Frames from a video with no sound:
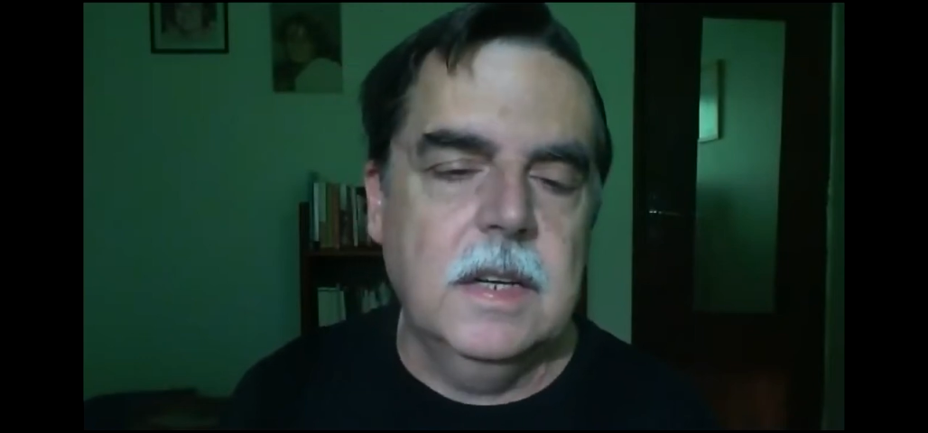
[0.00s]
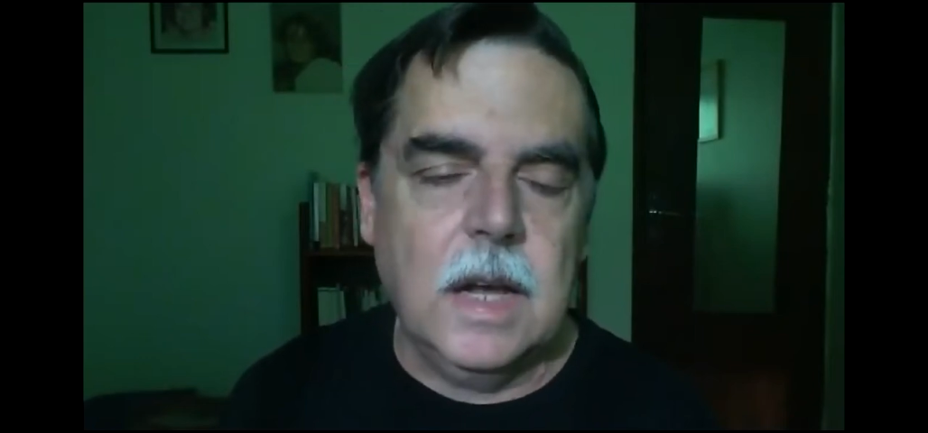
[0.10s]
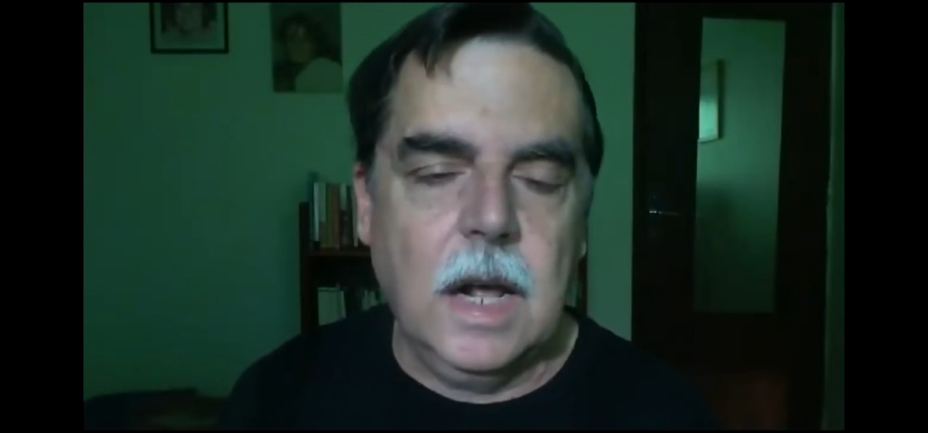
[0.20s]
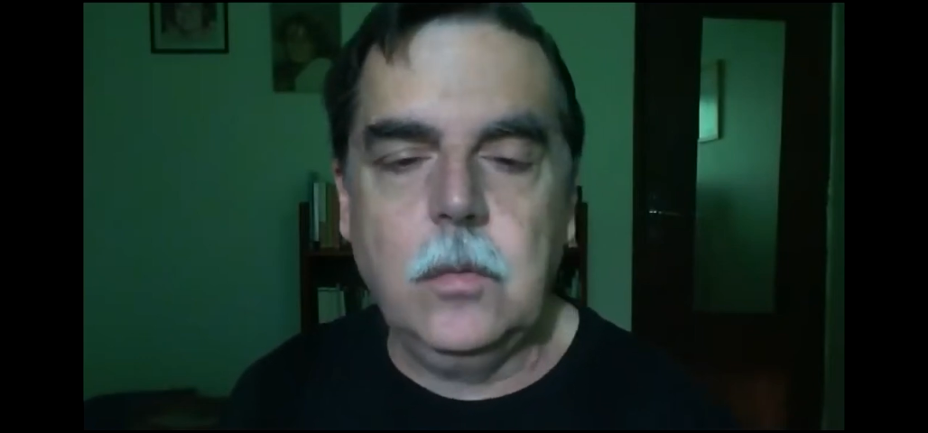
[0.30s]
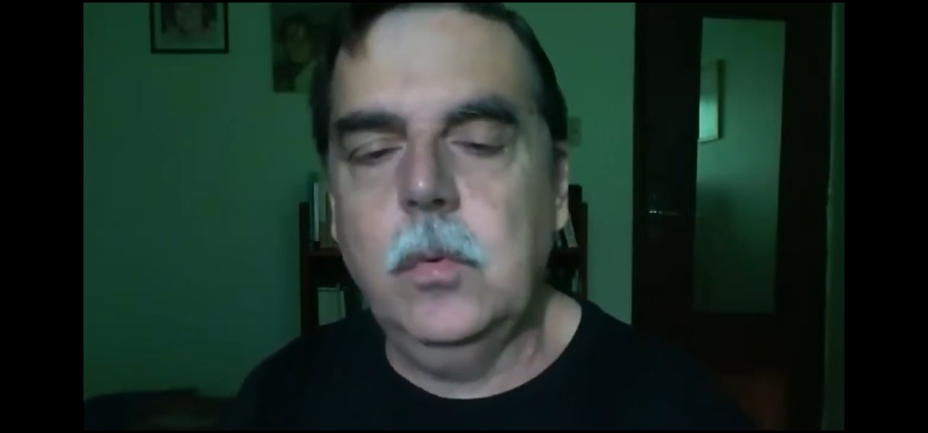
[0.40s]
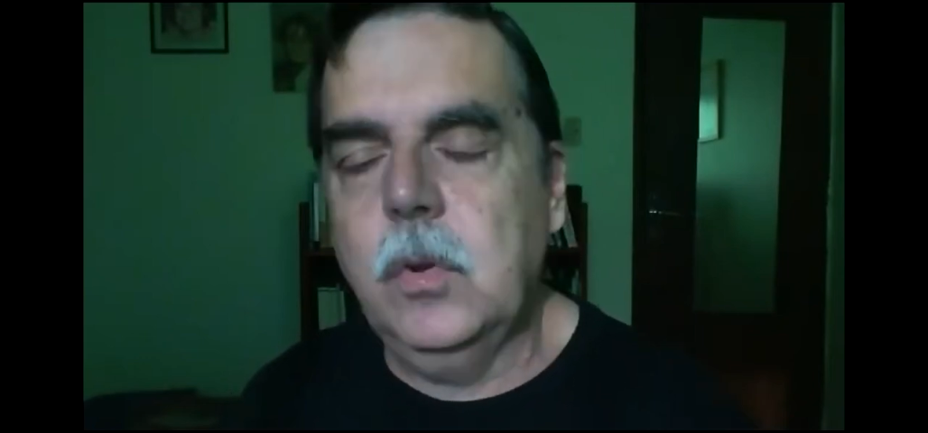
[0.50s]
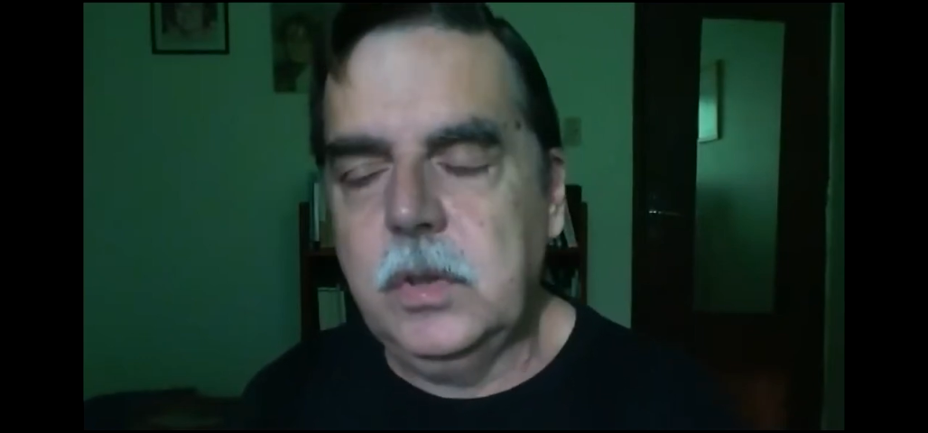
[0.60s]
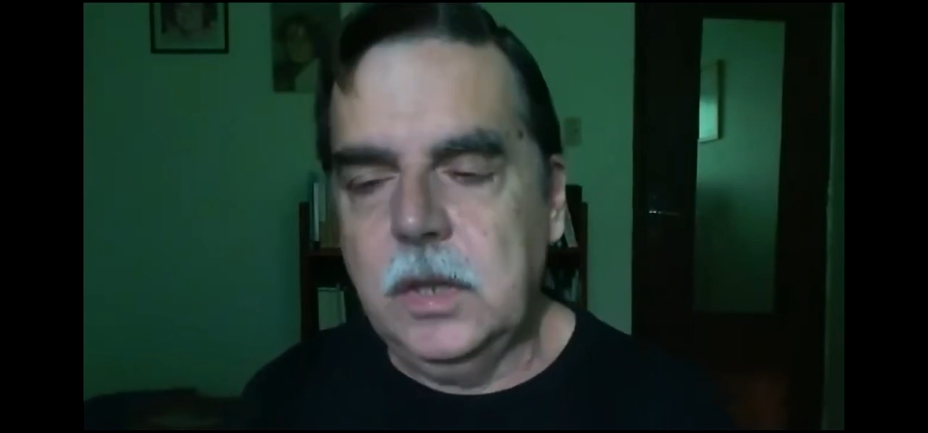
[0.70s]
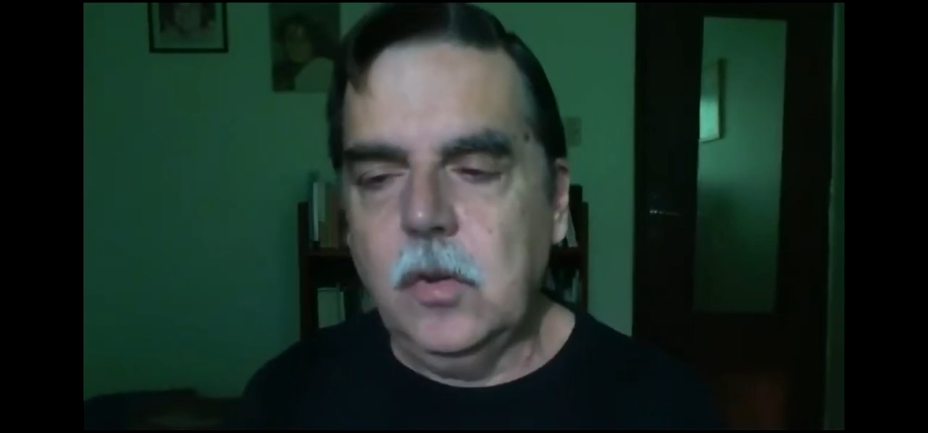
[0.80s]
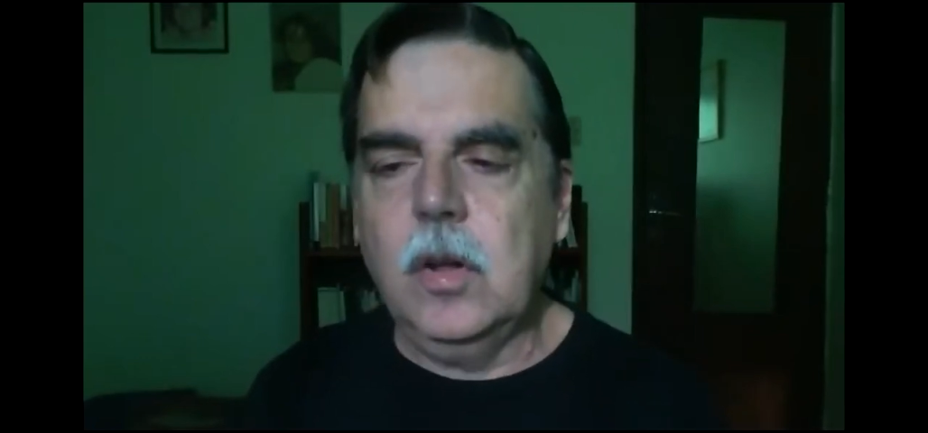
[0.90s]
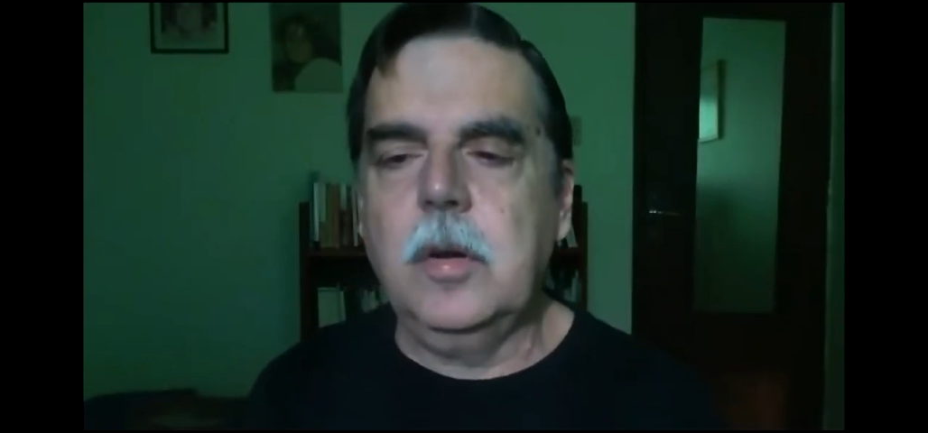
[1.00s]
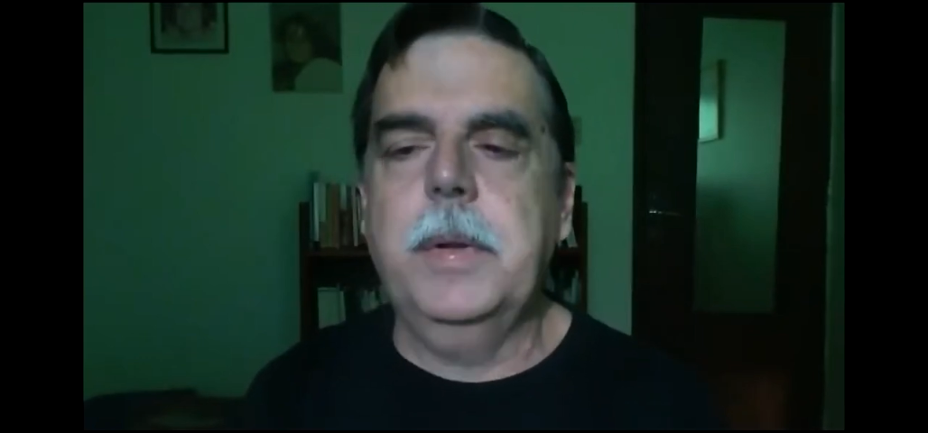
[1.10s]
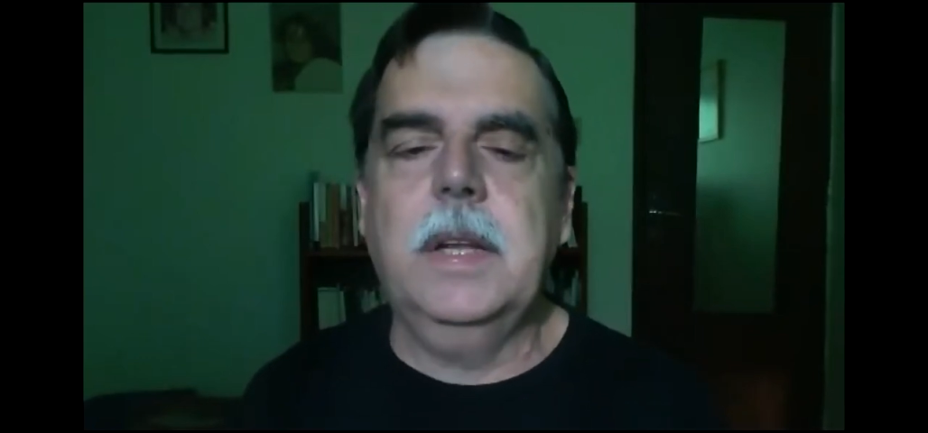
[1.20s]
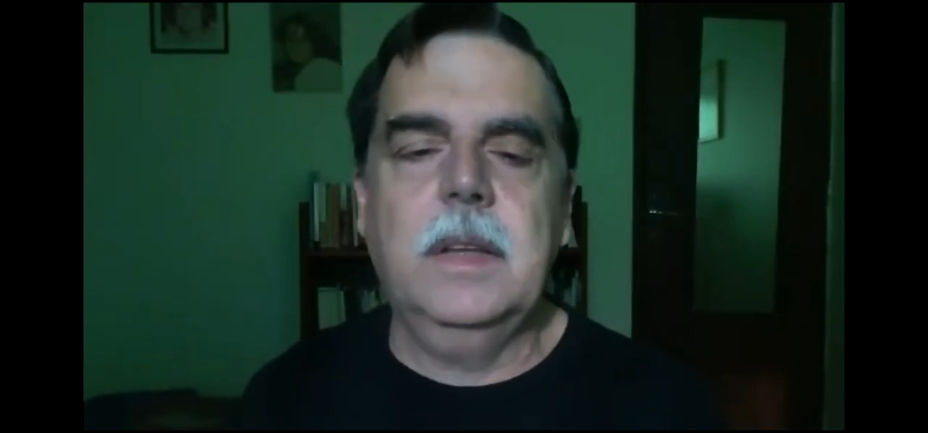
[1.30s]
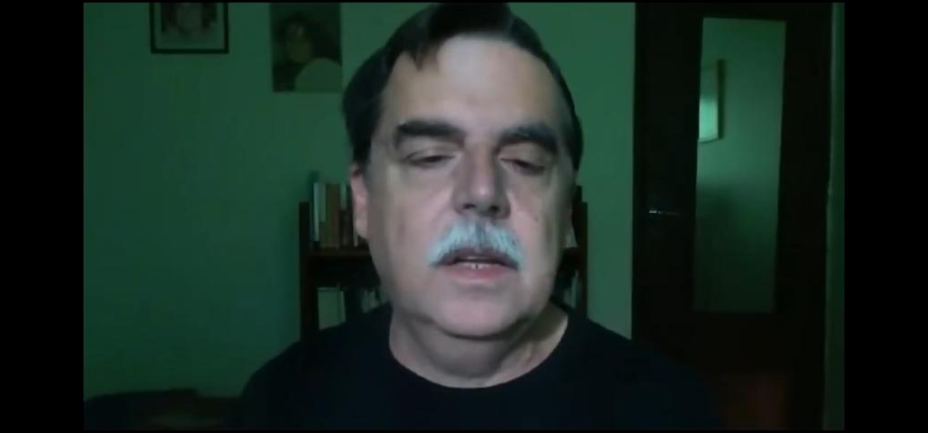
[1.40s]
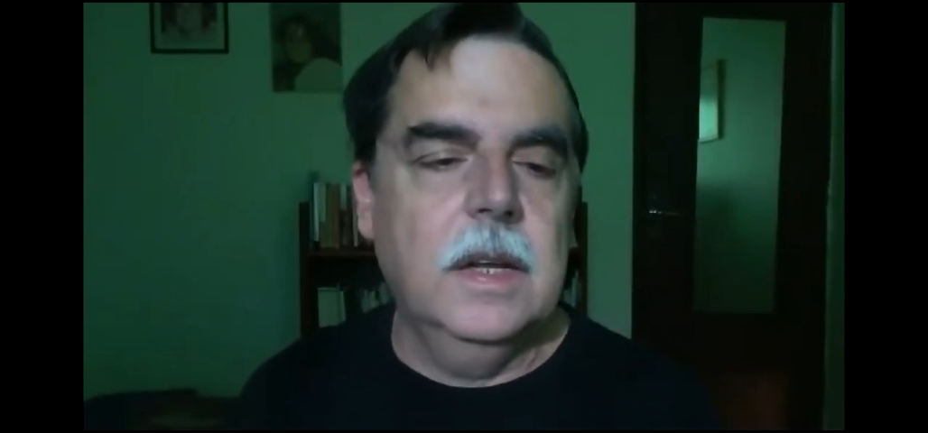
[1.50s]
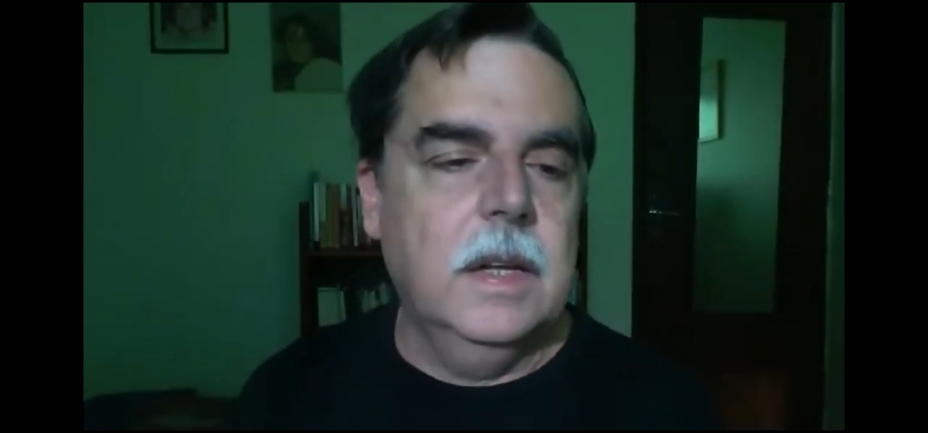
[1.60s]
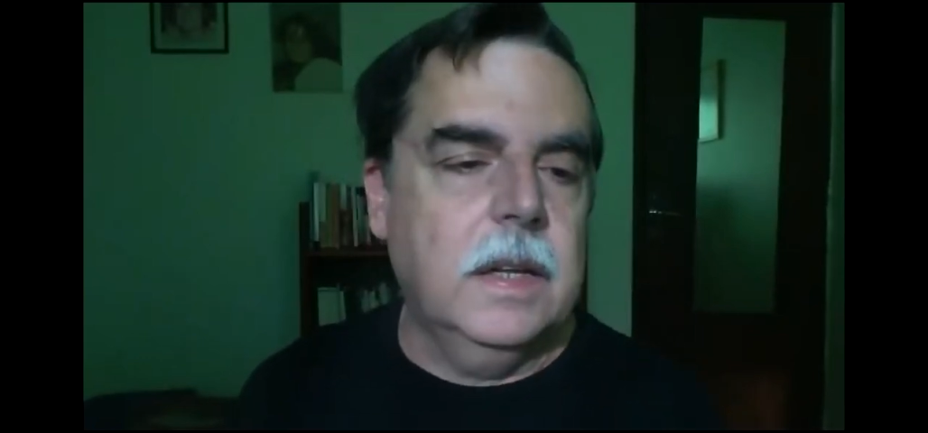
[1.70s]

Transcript: cálculos enormes.